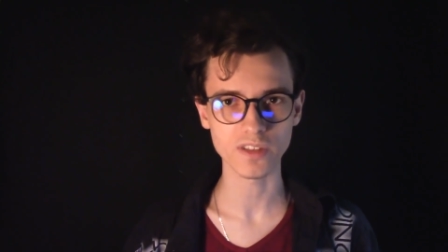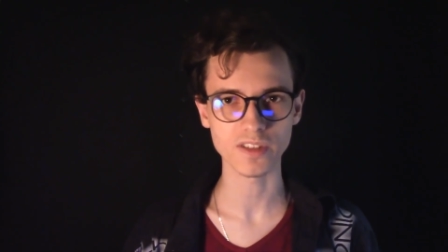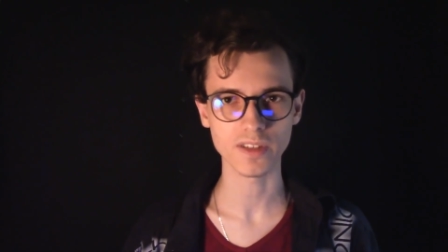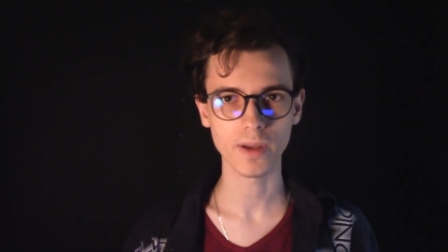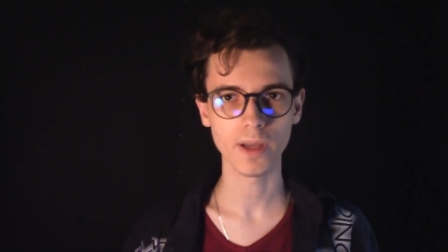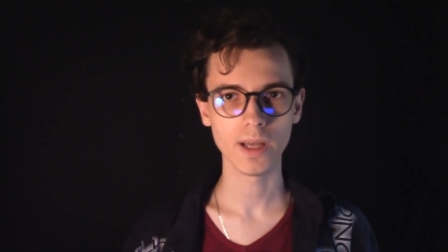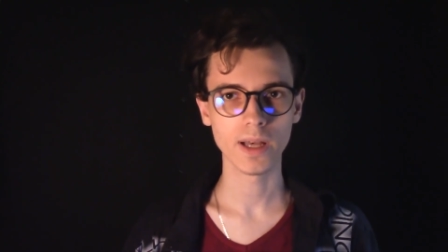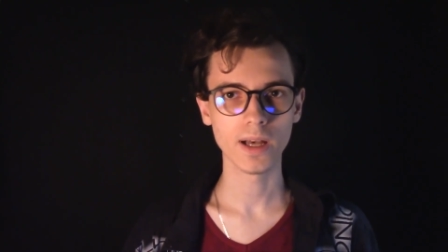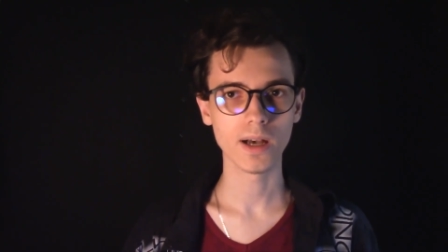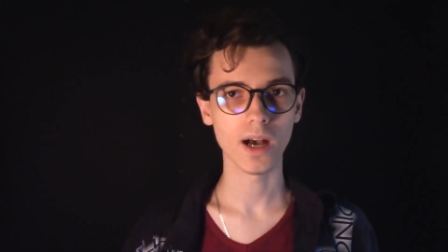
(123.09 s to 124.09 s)
текст.
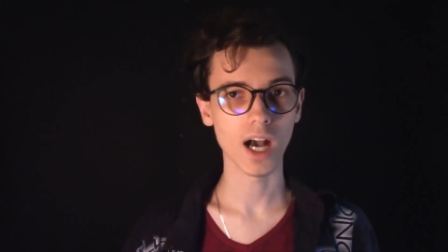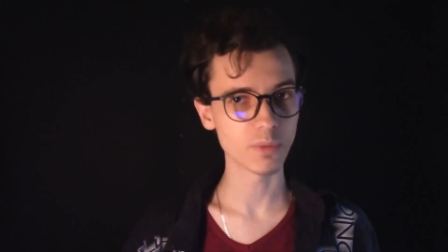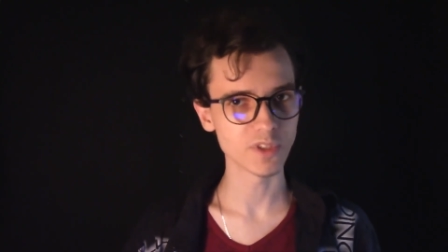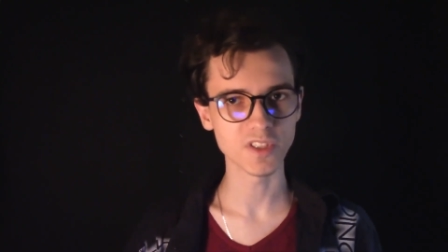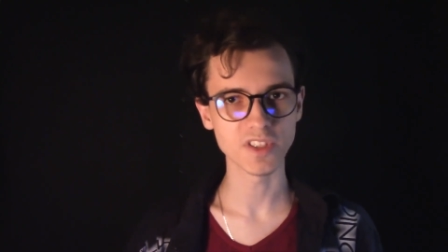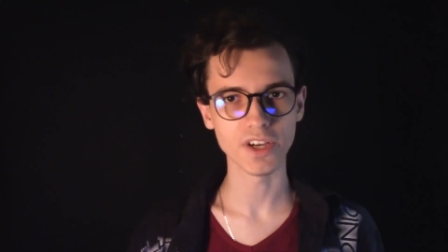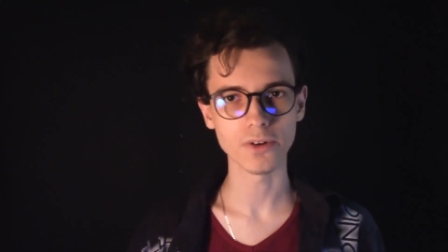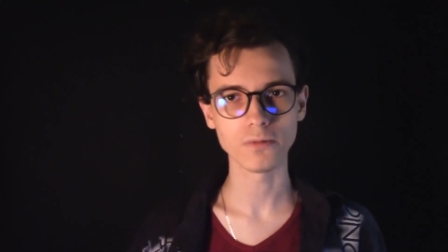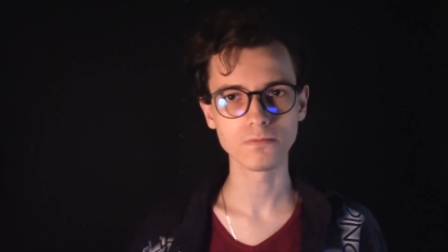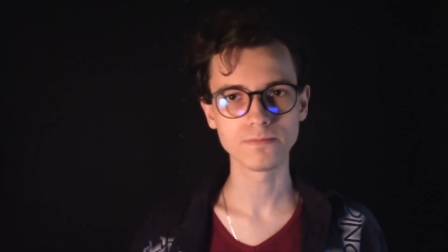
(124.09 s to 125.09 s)
Объясняю.